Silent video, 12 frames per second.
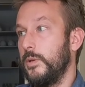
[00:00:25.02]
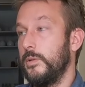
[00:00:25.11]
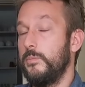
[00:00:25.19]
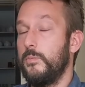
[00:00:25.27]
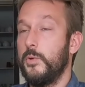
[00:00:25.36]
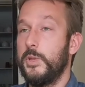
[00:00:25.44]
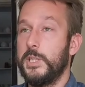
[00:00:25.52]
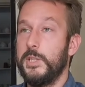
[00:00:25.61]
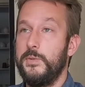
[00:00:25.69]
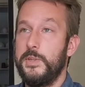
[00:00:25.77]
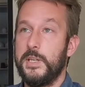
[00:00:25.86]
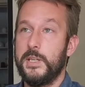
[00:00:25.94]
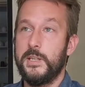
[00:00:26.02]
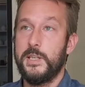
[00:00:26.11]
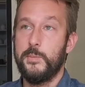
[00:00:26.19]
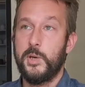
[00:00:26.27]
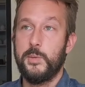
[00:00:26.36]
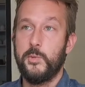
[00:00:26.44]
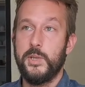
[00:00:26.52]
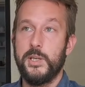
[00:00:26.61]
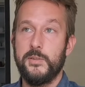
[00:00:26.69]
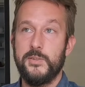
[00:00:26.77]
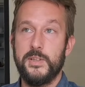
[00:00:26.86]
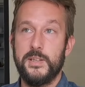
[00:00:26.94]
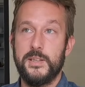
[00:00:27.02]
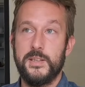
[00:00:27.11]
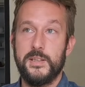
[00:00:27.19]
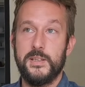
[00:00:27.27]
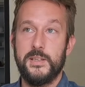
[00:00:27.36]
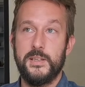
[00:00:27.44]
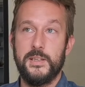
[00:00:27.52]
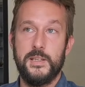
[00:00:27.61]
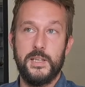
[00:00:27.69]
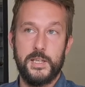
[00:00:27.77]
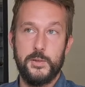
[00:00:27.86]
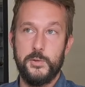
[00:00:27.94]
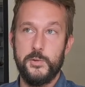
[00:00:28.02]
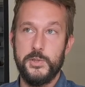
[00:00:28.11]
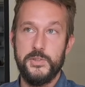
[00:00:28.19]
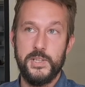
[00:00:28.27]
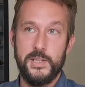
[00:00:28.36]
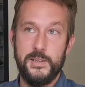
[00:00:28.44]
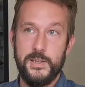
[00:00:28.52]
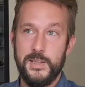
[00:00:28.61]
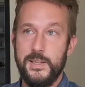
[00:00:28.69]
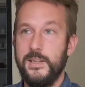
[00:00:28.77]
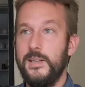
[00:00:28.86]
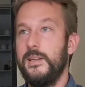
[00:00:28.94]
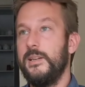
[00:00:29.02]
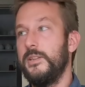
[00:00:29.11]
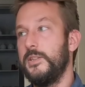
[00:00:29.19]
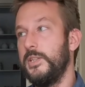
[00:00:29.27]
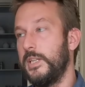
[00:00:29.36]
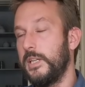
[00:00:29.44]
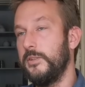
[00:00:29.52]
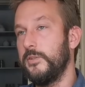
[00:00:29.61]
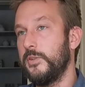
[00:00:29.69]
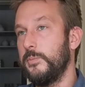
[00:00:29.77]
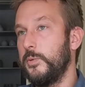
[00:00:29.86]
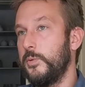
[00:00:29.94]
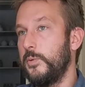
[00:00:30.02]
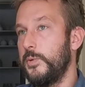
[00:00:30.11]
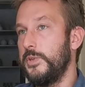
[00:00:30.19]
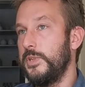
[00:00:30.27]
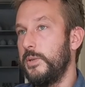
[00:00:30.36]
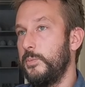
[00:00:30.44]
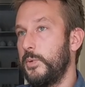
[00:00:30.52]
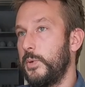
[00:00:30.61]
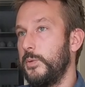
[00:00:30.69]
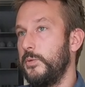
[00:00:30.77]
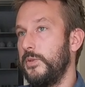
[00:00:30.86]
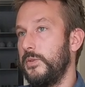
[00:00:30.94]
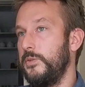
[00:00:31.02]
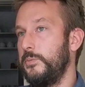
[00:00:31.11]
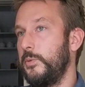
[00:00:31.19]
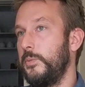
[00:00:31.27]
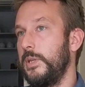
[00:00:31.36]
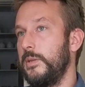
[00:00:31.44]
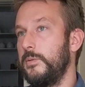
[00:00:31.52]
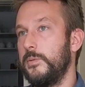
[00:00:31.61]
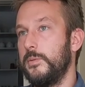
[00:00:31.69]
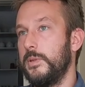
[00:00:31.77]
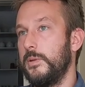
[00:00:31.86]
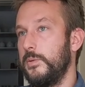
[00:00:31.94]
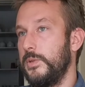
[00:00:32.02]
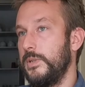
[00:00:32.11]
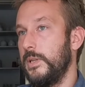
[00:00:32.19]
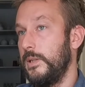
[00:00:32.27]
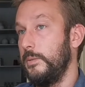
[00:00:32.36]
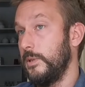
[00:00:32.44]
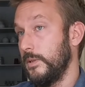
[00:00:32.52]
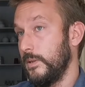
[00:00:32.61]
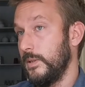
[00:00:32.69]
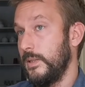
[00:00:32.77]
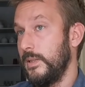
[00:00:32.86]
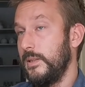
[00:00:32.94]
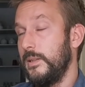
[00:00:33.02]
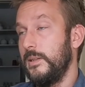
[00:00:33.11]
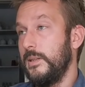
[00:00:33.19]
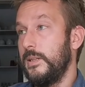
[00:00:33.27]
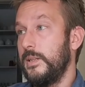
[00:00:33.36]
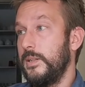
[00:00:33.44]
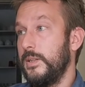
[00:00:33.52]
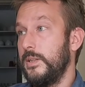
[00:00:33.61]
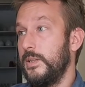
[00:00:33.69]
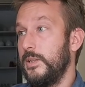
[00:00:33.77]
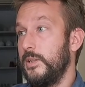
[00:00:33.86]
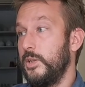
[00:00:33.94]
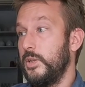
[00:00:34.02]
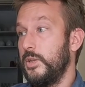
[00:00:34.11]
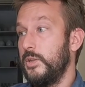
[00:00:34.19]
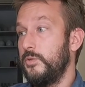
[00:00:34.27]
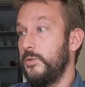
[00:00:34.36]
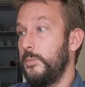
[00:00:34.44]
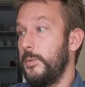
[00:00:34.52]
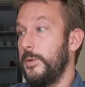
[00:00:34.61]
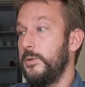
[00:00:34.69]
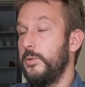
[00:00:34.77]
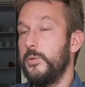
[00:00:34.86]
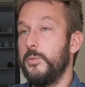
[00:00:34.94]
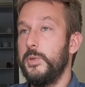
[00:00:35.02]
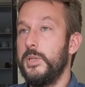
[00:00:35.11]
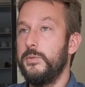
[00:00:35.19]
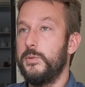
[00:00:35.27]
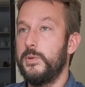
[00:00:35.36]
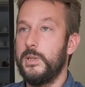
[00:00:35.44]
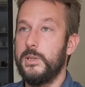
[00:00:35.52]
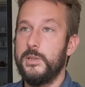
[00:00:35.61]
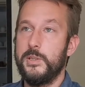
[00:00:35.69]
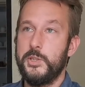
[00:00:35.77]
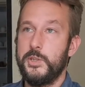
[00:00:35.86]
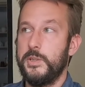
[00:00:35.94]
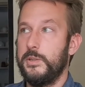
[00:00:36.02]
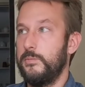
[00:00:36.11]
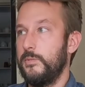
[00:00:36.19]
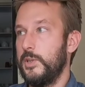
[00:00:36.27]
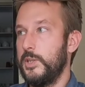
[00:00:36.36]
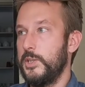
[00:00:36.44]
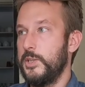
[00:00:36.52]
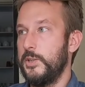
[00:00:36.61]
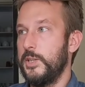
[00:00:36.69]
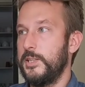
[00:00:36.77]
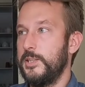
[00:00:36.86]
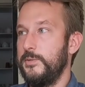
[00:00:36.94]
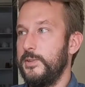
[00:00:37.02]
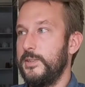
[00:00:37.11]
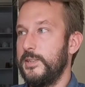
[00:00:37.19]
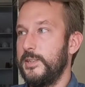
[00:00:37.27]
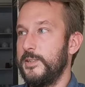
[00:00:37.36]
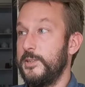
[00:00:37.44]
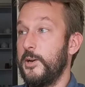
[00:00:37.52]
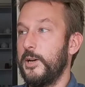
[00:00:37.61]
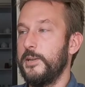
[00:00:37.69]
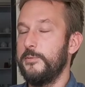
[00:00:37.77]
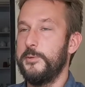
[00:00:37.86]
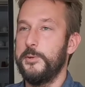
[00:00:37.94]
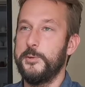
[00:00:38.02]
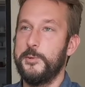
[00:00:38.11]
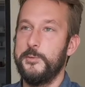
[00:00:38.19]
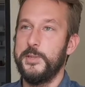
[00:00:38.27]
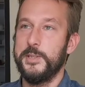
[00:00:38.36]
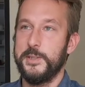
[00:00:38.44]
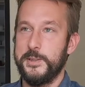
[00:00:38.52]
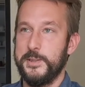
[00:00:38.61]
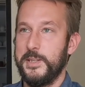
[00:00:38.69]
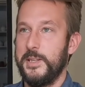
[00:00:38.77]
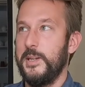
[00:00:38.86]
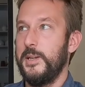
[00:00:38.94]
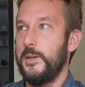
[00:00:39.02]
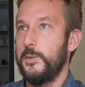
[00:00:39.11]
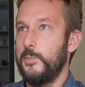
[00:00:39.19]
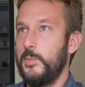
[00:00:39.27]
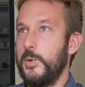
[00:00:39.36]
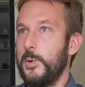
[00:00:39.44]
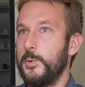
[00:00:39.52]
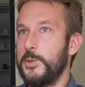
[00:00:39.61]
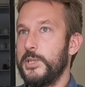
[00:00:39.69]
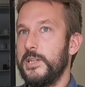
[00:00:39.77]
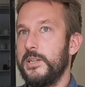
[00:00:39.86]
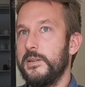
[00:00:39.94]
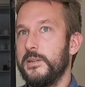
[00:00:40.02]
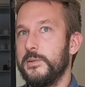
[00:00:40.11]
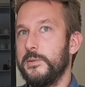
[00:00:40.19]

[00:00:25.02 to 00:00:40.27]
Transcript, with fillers: Mon activité qui me rémunère, c'est écrire du logiciel. J'ai créé essentiellement des logiciels pour euh, du service public ou des logiciels libres. Et euh, je fais pas mal de bénévolat et j'ai une activité, j'ai un rêve de devenir euh, boulanger